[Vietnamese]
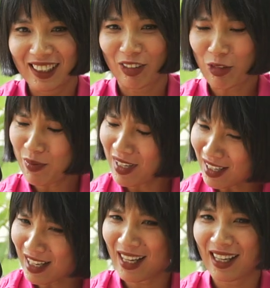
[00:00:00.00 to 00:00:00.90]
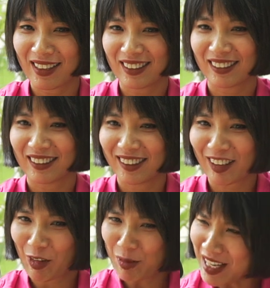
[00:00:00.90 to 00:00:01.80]
Nó cũng rất là
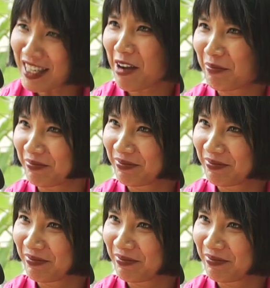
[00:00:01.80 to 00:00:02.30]
nó cũng rất là đậm